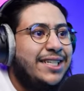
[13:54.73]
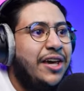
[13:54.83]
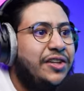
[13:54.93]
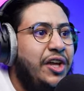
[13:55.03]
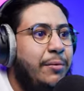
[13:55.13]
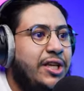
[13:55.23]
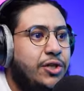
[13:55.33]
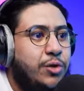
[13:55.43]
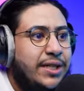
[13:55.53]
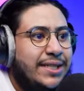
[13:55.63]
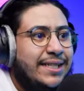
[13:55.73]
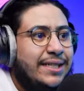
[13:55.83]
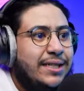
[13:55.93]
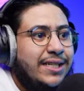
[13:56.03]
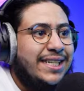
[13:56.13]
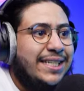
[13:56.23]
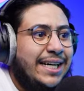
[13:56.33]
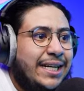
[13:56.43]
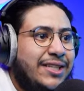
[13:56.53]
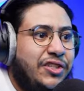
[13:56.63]
كذا ترعب الكتسوني كذا
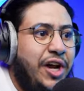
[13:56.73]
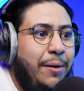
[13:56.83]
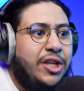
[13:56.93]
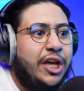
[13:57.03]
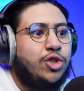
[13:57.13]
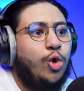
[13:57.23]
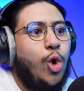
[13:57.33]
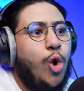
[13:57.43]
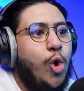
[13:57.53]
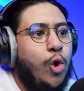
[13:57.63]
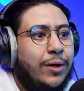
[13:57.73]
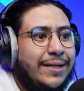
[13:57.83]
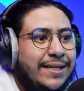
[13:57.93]
ترعب الكتسوني